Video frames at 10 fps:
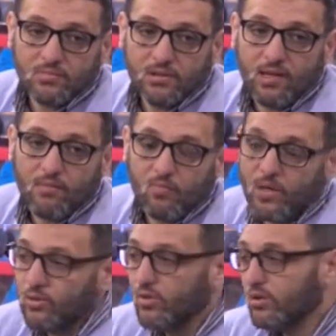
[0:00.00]
ينا
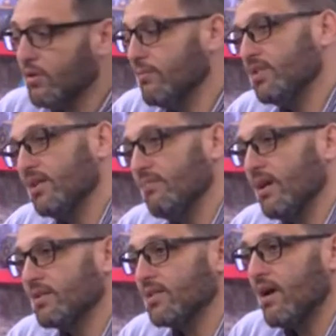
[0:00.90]
موان دو طون باش
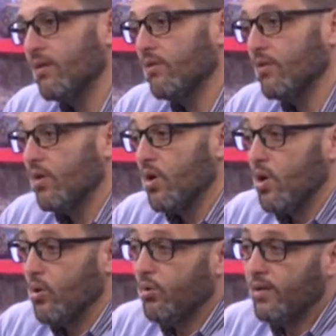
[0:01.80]
يمارسها
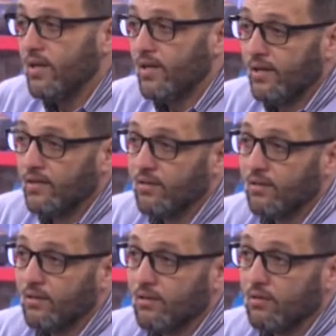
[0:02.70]
وحنا يعني
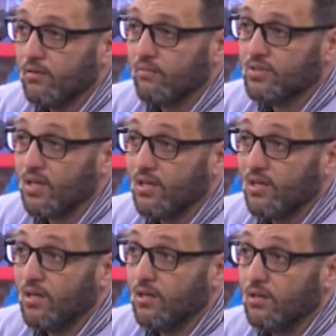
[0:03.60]
آه، في
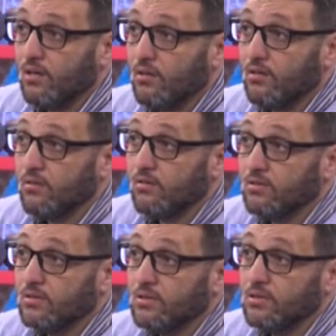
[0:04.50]
شراقه
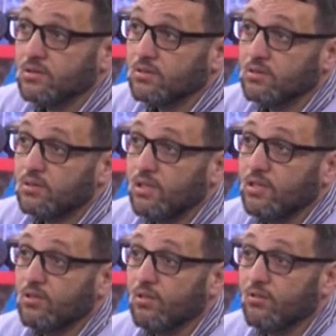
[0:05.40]
يعني
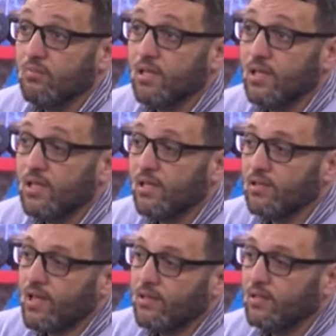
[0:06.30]
نظن باللي كي
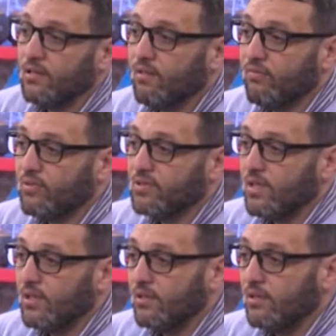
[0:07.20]
طاحت لنا الفرصه
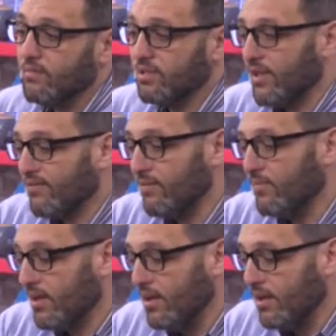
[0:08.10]
يعني باش تعرفي
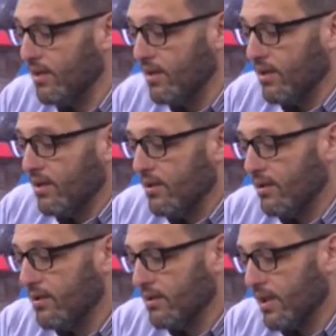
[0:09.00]
باللي
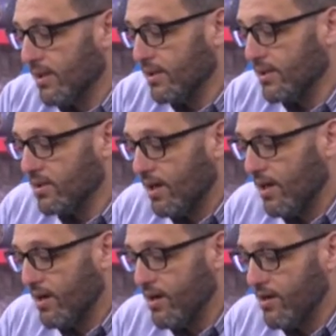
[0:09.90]
كارتينغ
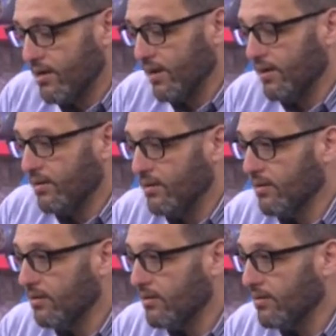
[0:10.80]
شراقه
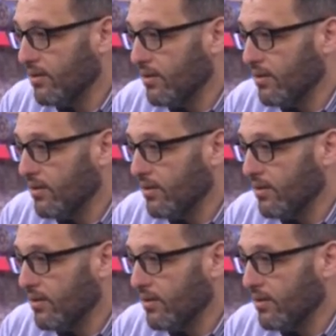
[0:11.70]
يعني